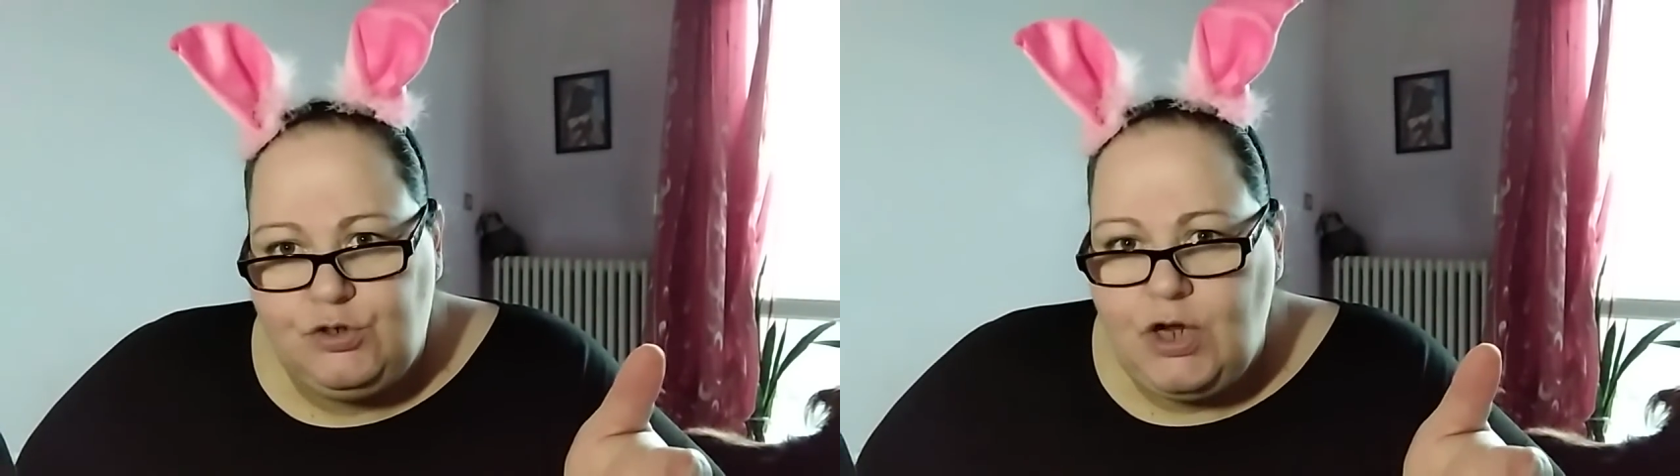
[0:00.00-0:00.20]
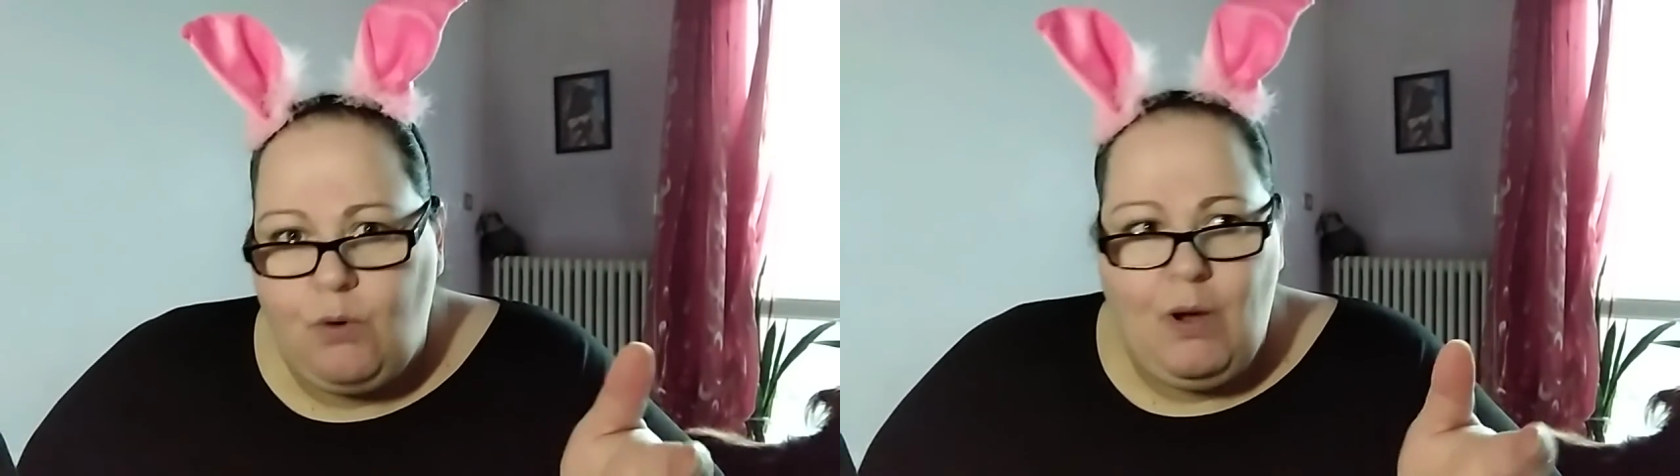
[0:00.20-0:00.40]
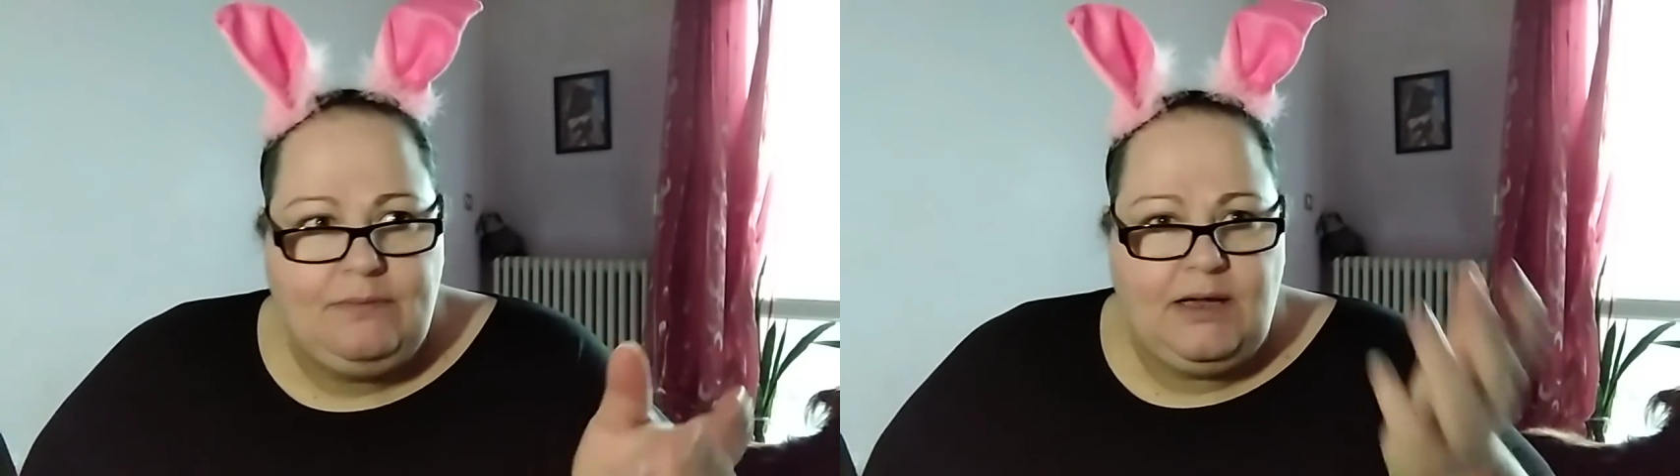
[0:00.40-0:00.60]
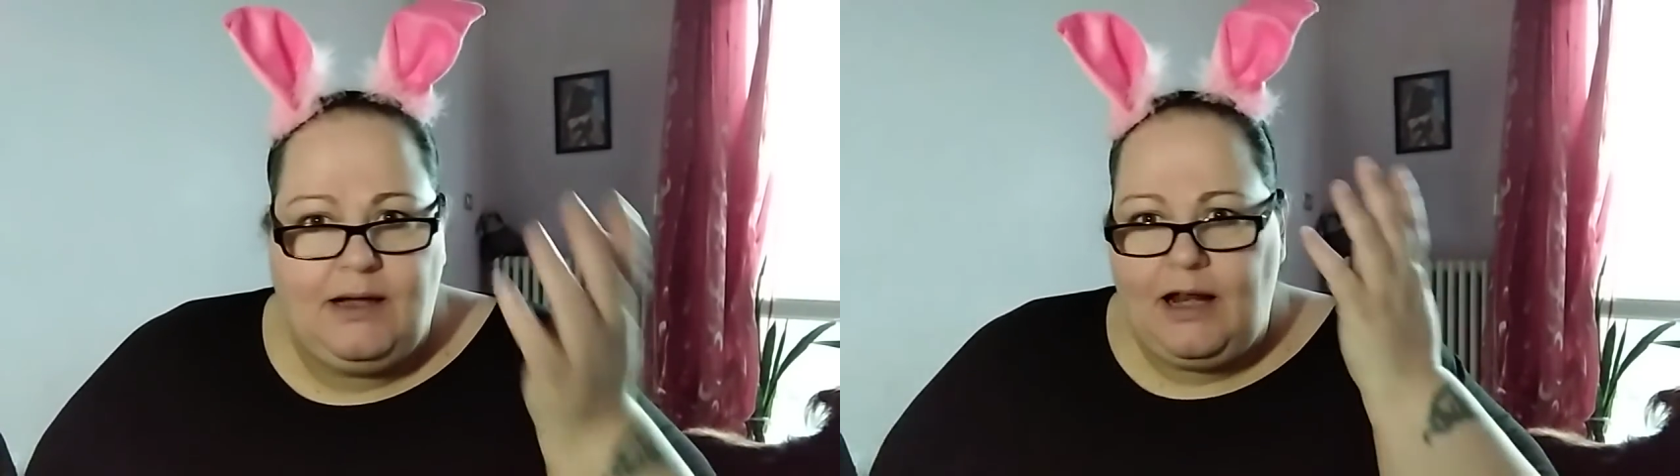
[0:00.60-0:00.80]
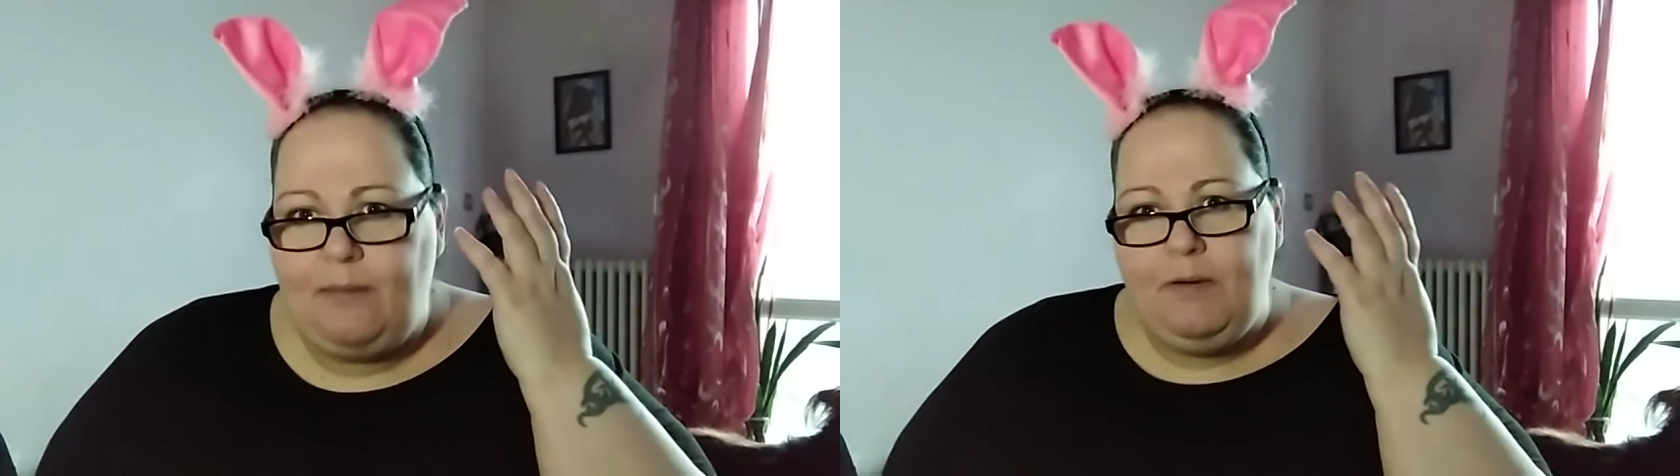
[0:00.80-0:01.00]
cioè quante
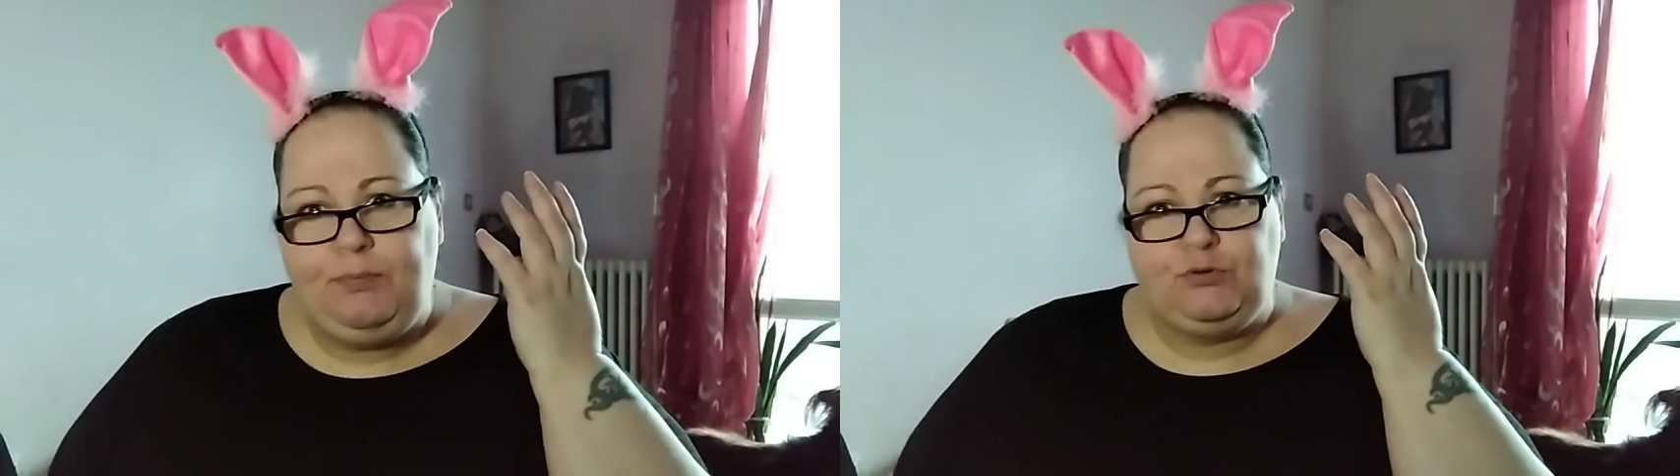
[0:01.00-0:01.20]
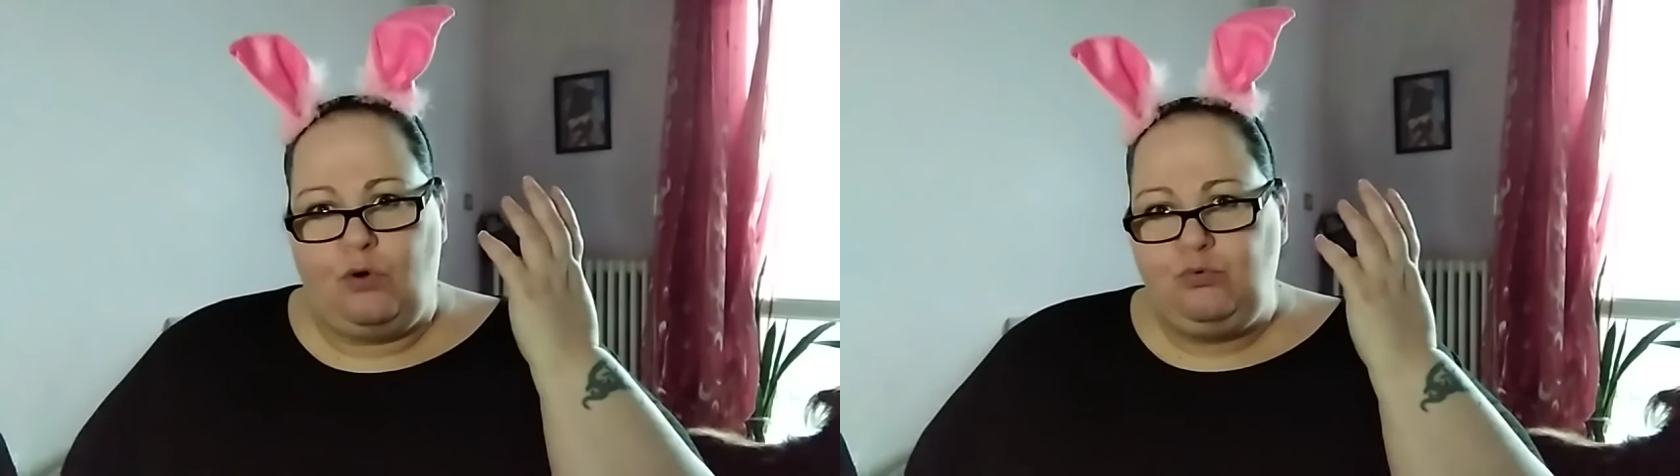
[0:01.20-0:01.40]
creme potrò